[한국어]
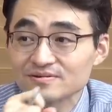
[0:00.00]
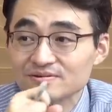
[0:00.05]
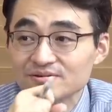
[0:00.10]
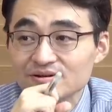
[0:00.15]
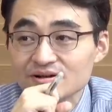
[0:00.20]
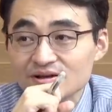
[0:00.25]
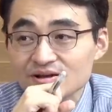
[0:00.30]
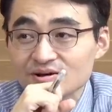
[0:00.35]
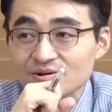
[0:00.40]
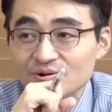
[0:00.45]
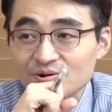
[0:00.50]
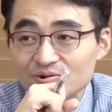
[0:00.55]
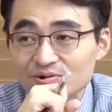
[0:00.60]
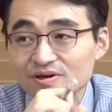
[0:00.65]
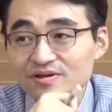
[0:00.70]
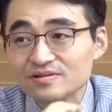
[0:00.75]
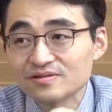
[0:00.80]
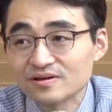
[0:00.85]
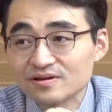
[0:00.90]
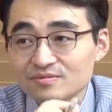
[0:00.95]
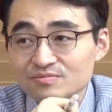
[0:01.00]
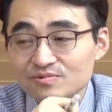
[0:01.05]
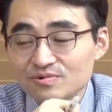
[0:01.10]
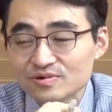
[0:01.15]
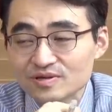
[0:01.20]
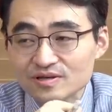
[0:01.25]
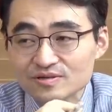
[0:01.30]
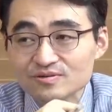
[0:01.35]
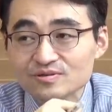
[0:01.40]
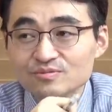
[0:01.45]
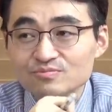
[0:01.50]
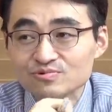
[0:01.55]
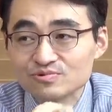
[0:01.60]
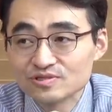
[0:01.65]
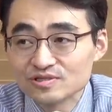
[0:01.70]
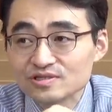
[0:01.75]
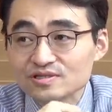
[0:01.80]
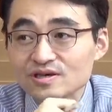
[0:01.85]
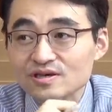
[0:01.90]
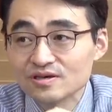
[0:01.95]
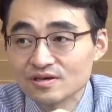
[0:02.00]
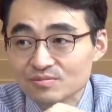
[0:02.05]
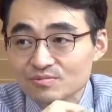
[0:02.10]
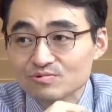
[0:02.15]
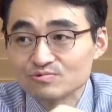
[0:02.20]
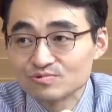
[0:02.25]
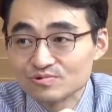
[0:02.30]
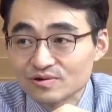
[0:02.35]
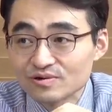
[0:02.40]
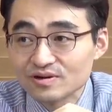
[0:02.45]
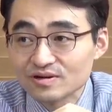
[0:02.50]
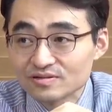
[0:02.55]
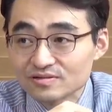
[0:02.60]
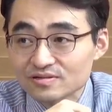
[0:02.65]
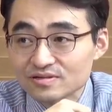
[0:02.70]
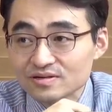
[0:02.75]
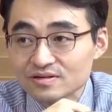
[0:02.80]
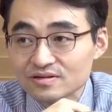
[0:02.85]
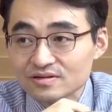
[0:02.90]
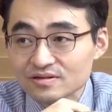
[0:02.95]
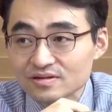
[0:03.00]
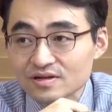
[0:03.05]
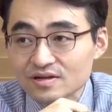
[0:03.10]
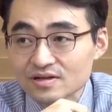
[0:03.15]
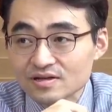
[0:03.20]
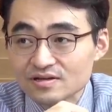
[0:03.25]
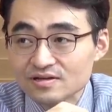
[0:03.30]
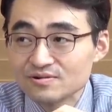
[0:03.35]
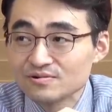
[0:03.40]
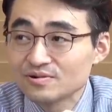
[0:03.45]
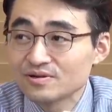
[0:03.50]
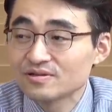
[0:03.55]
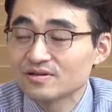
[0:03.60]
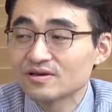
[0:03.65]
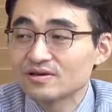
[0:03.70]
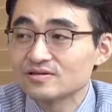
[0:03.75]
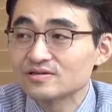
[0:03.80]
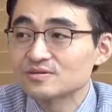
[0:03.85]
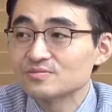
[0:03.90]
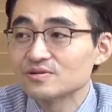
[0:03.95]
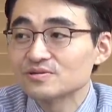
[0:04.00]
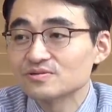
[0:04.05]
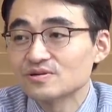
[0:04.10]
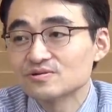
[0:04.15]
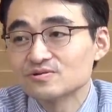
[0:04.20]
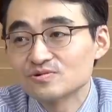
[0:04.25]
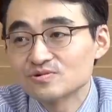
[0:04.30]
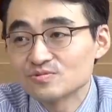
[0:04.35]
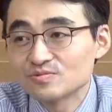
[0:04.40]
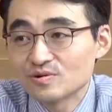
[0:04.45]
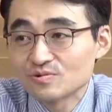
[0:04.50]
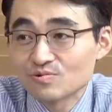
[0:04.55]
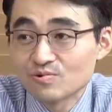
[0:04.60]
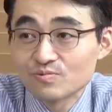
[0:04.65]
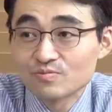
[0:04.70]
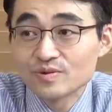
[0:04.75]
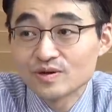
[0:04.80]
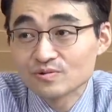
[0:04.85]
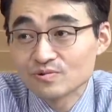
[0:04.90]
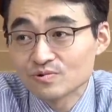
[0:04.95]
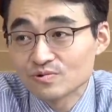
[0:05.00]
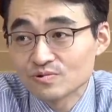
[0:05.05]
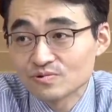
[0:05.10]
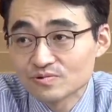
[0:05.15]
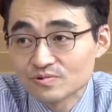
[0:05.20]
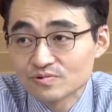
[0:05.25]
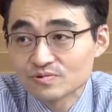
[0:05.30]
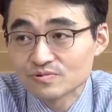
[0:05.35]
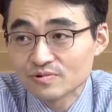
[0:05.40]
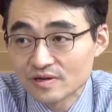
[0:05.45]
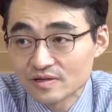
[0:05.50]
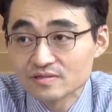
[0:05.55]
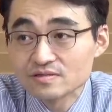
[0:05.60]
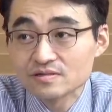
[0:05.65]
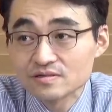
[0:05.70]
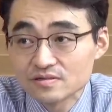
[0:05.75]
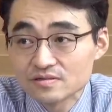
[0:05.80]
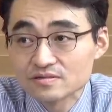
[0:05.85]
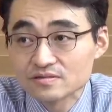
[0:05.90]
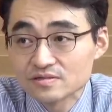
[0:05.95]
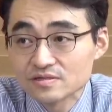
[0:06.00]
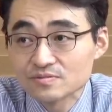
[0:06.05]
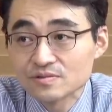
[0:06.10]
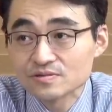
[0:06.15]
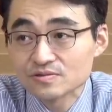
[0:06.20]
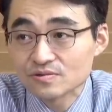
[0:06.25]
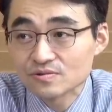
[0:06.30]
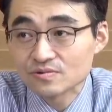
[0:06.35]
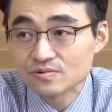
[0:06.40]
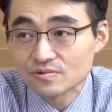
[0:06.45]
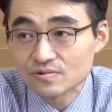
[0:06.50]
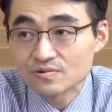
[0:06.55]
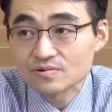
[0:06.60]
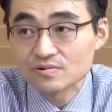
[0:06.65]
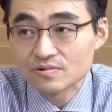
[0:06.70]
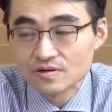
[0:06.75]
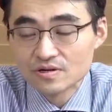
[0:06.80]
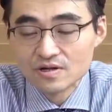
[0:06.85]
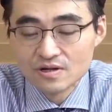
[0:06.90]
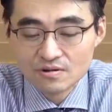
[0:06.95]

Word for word: 그렇죠. 거기에 따른 뭐 예전에 분식에게 뭐 우려라든가 예. 이런 게 되게 심해서 예전에 막 공매도도 굉장히 극심했었고 예.